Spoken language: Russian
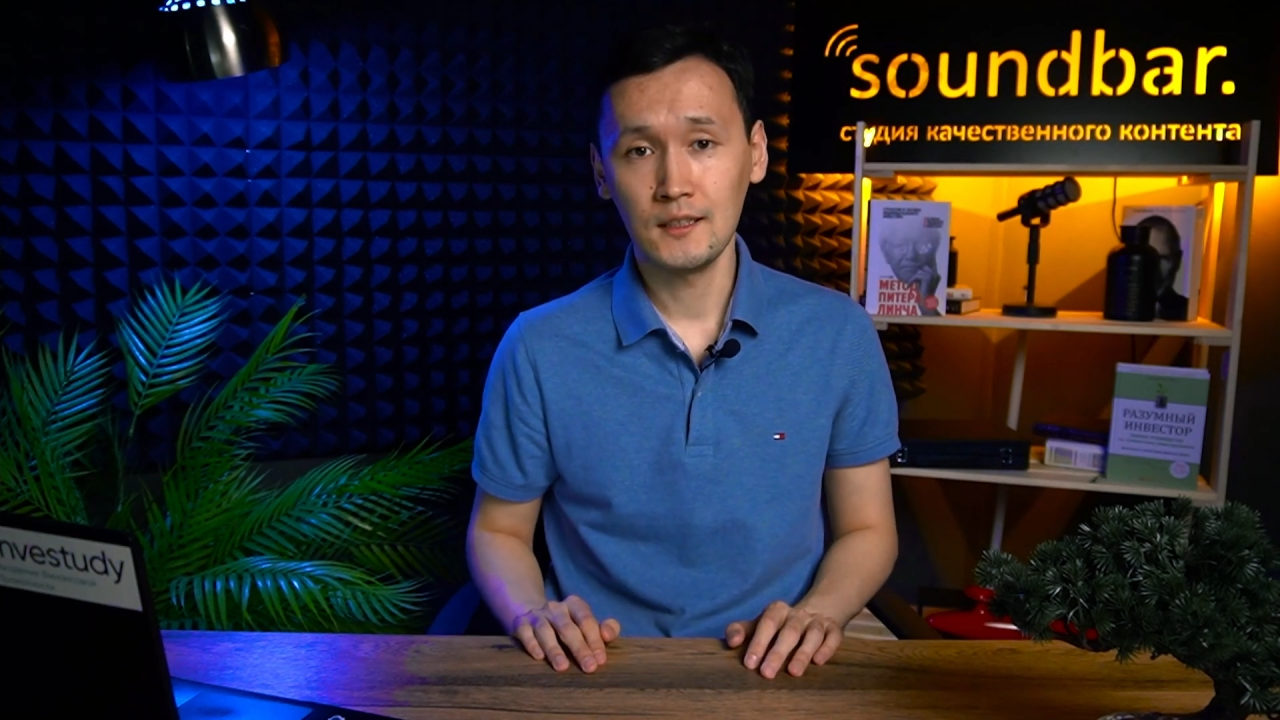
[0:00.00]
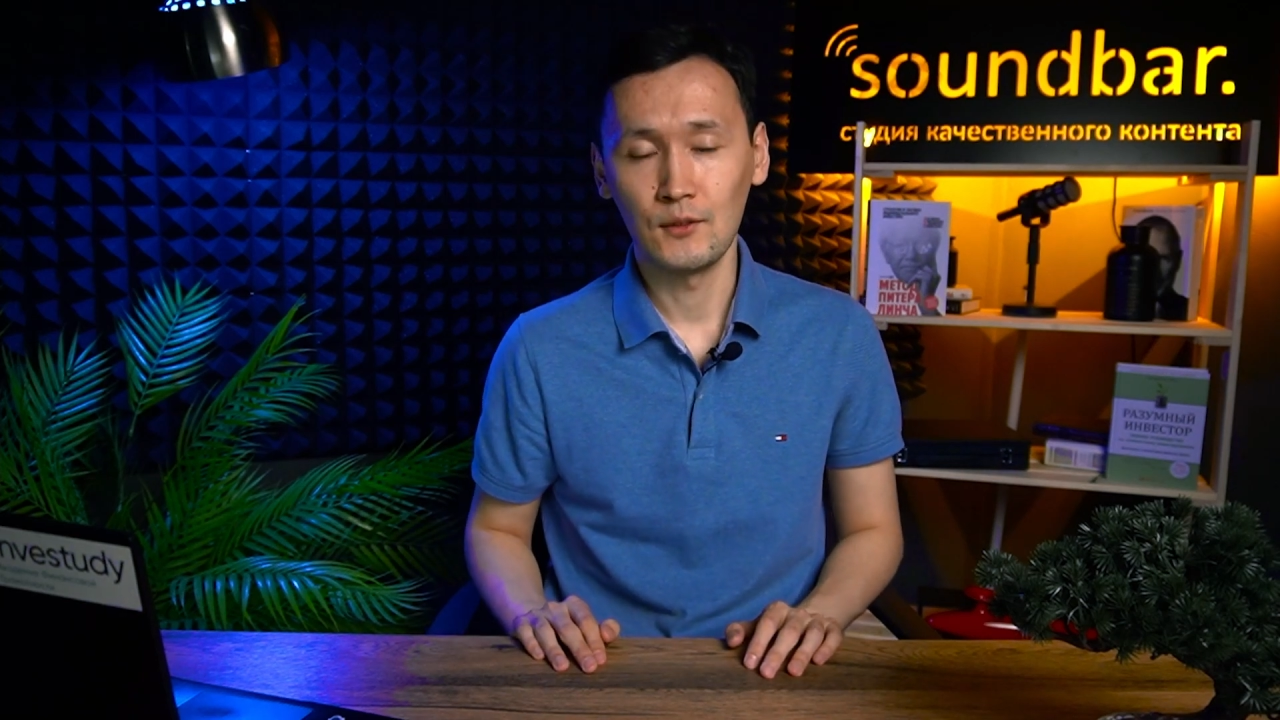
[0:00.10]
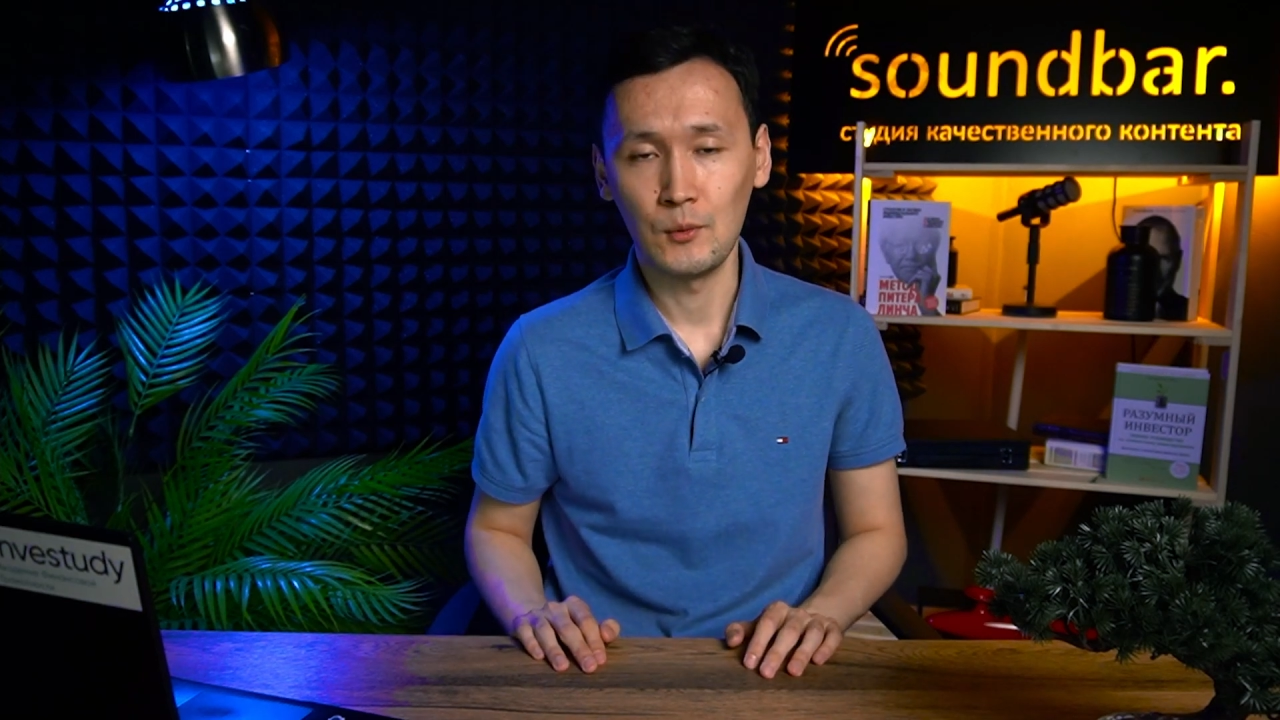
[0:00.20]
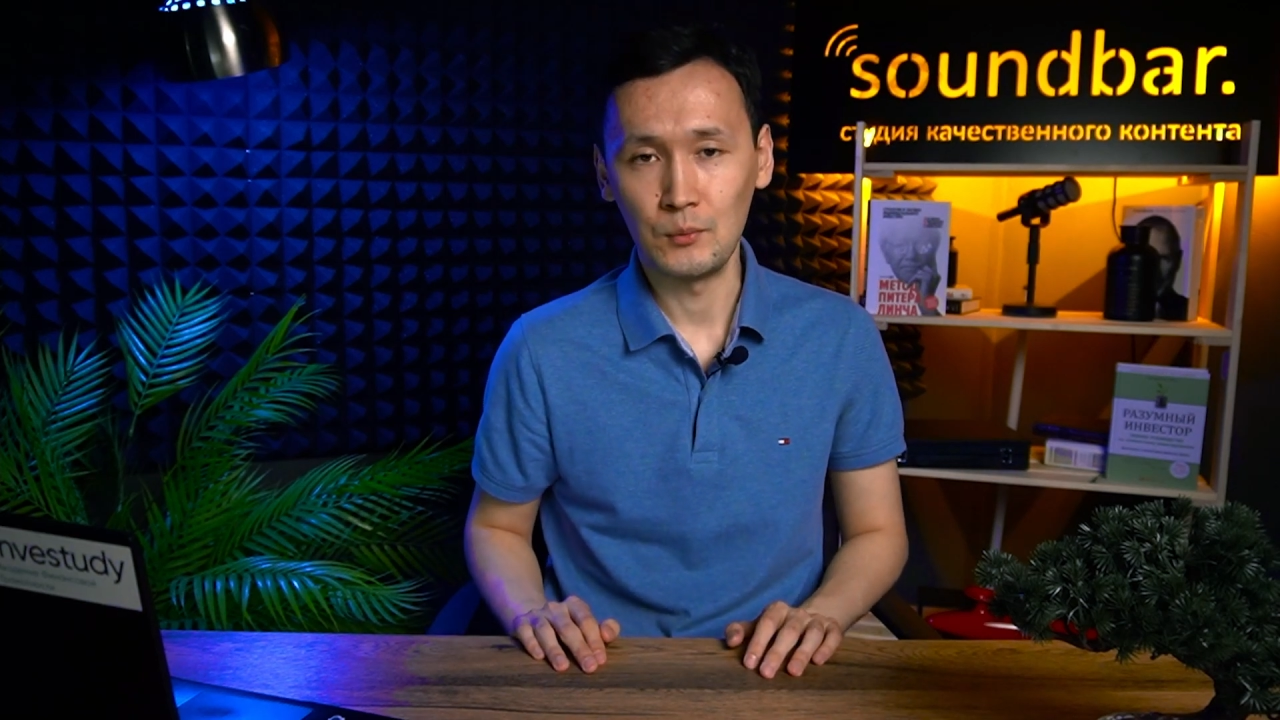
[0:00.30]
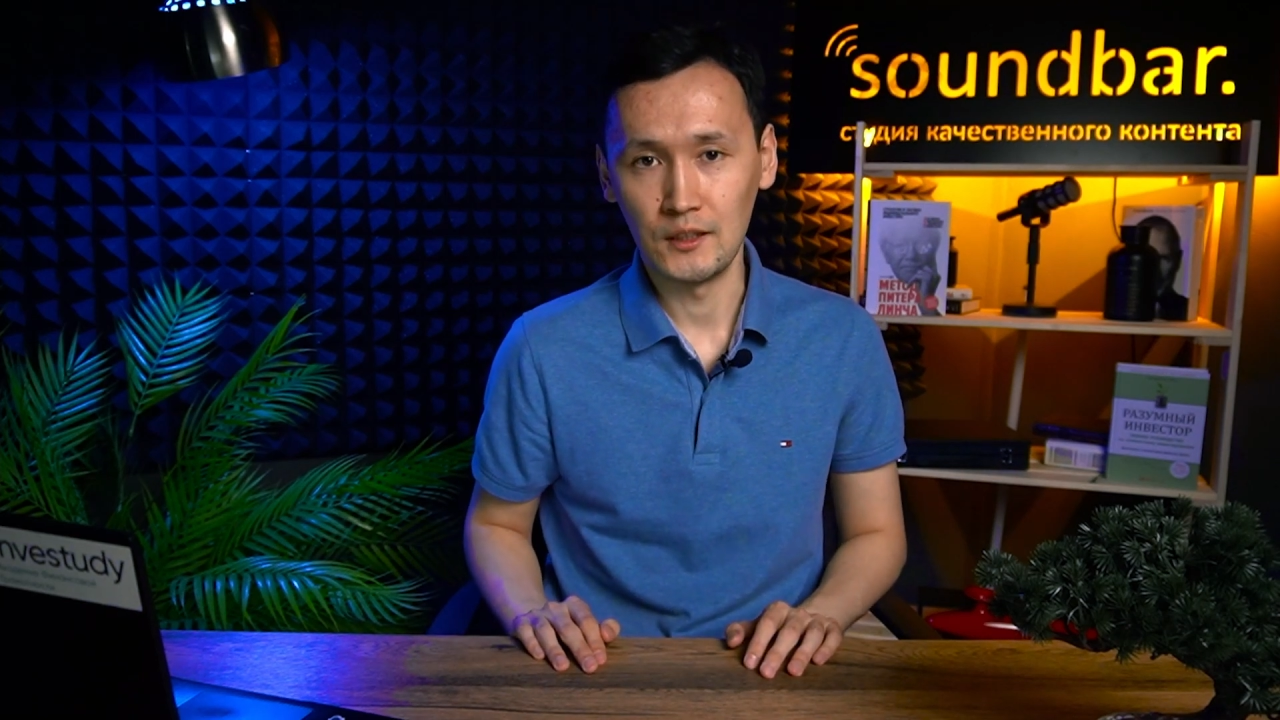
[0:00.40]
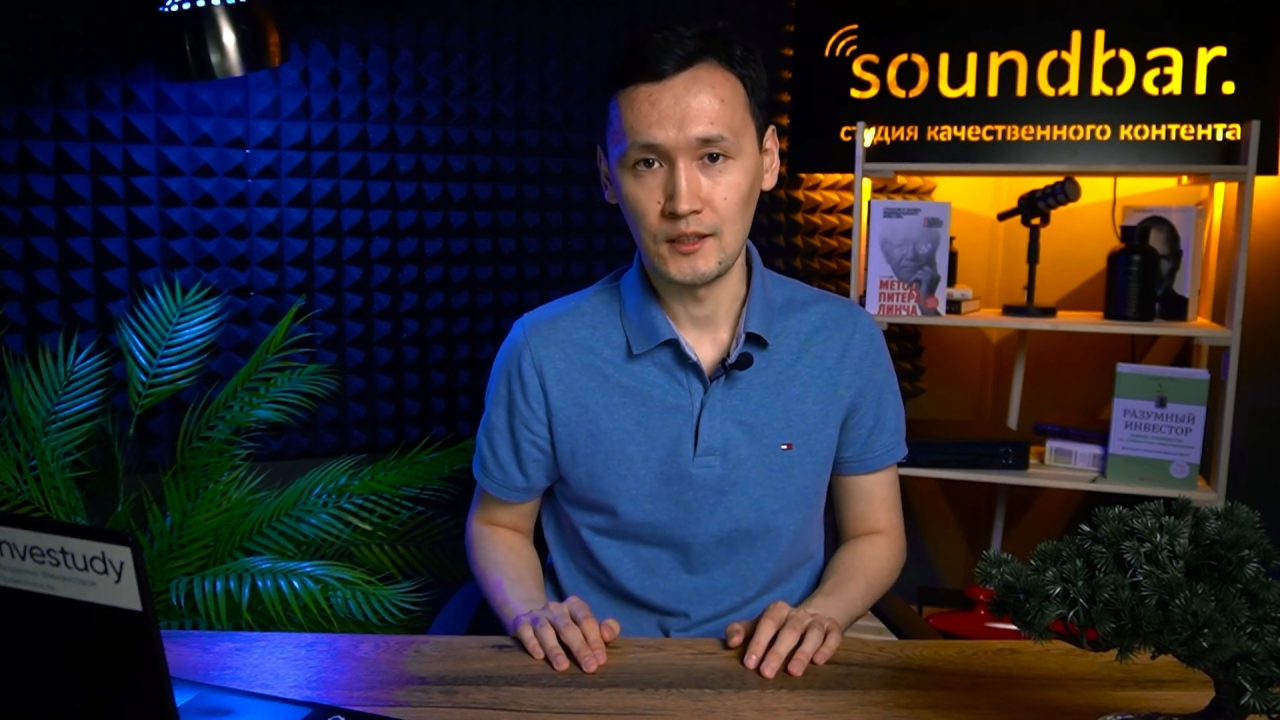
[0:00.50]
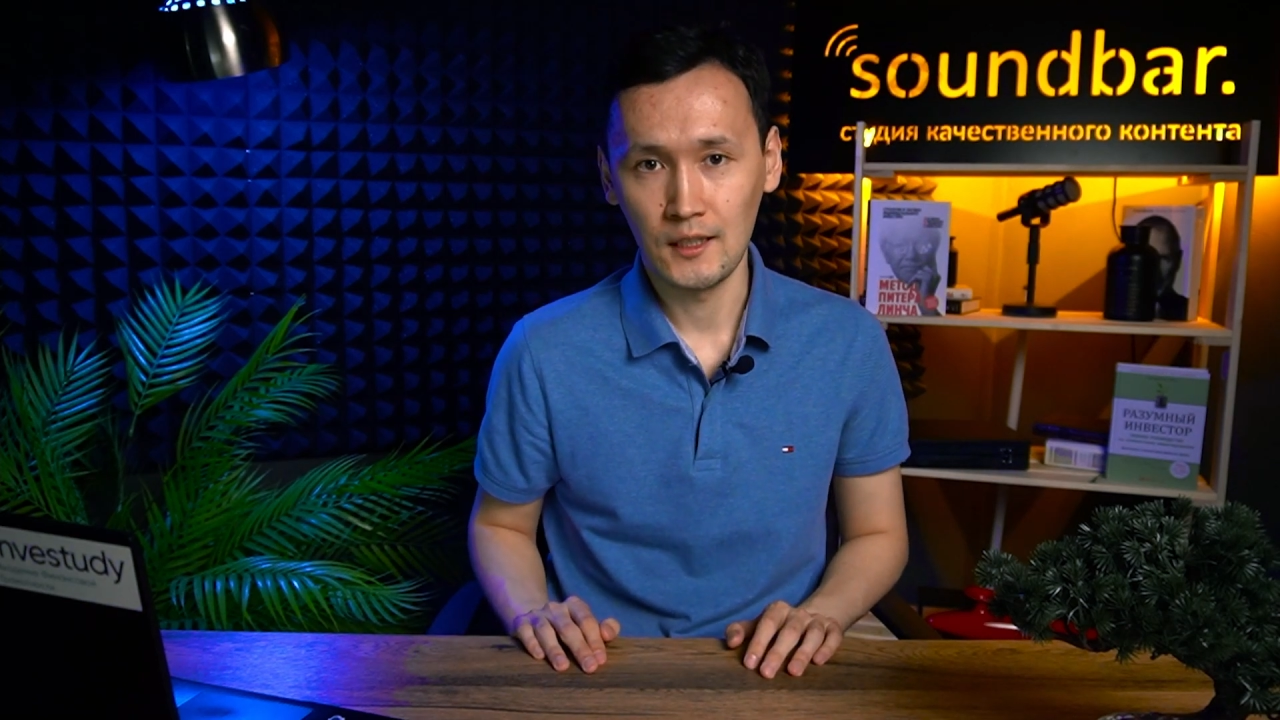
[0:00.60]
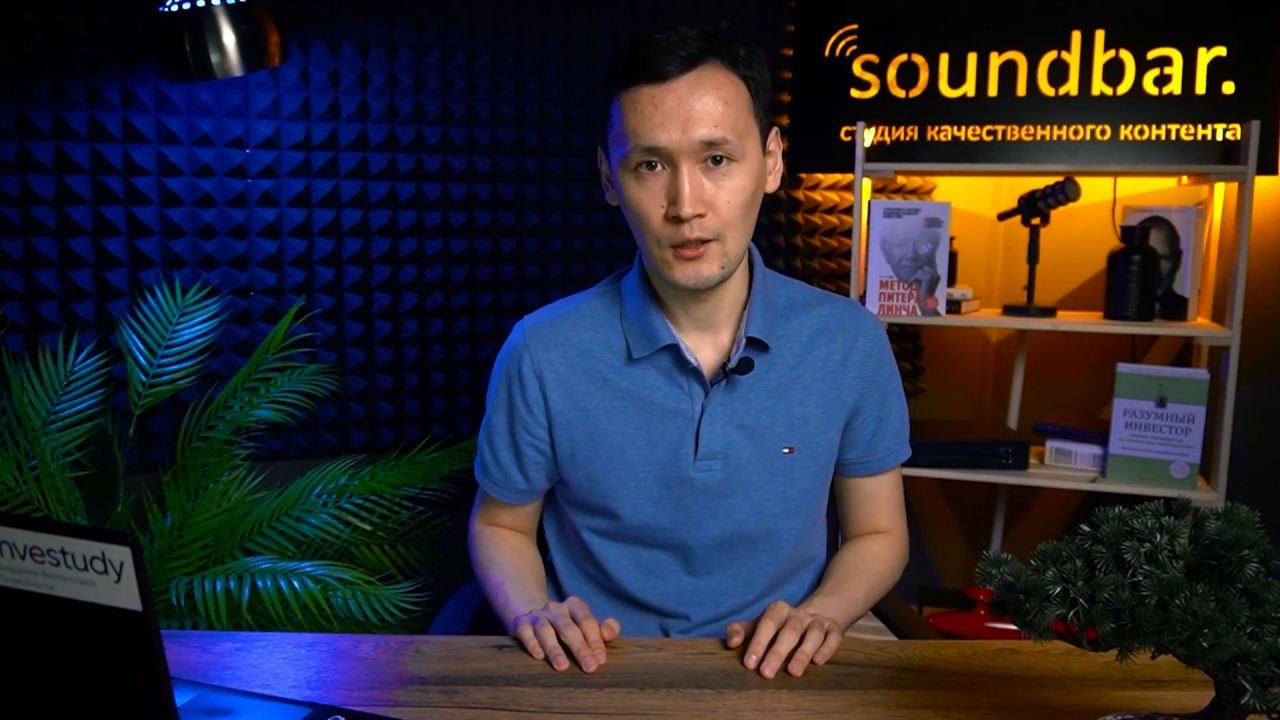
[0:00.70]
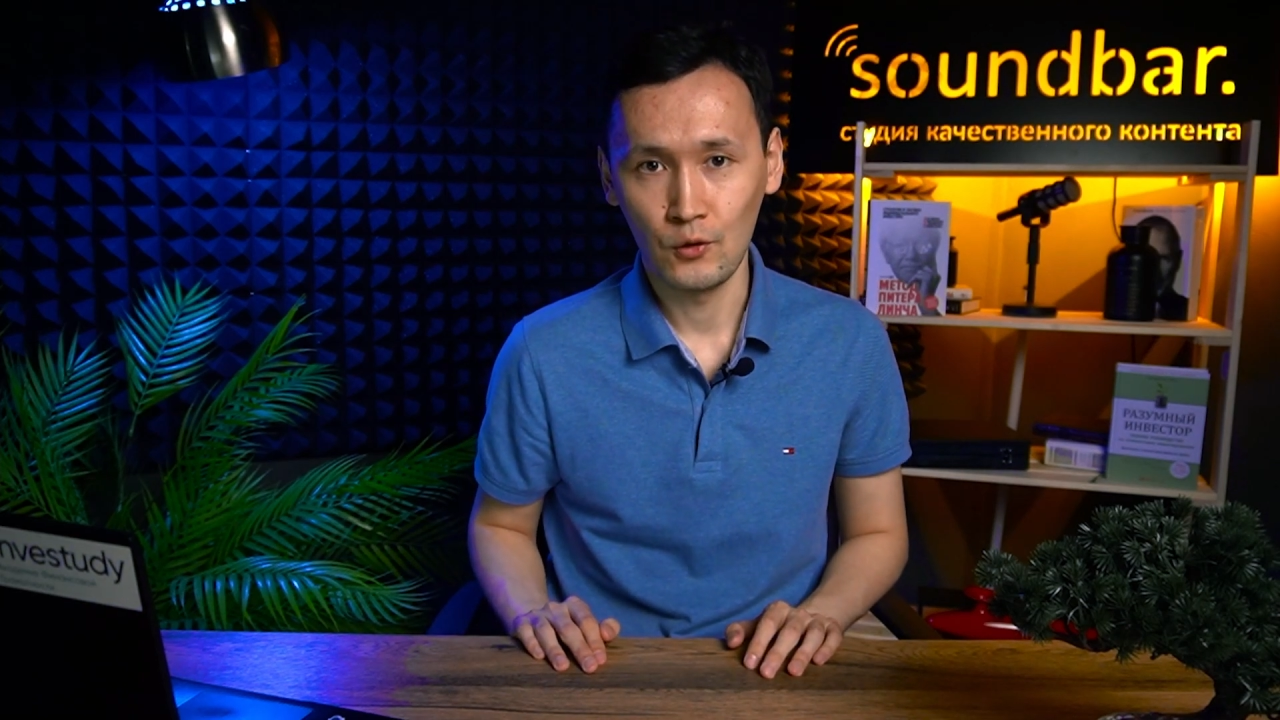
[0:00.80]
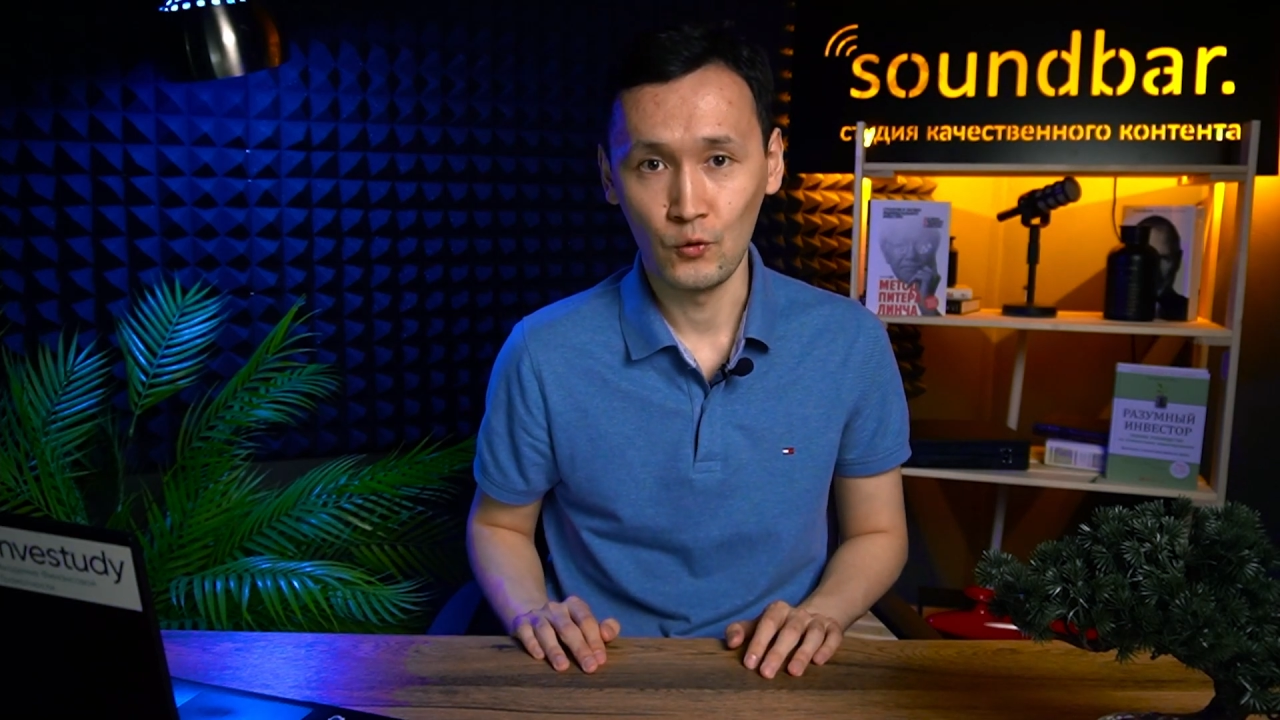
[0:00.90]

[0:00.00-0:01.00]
С вами был Ернар.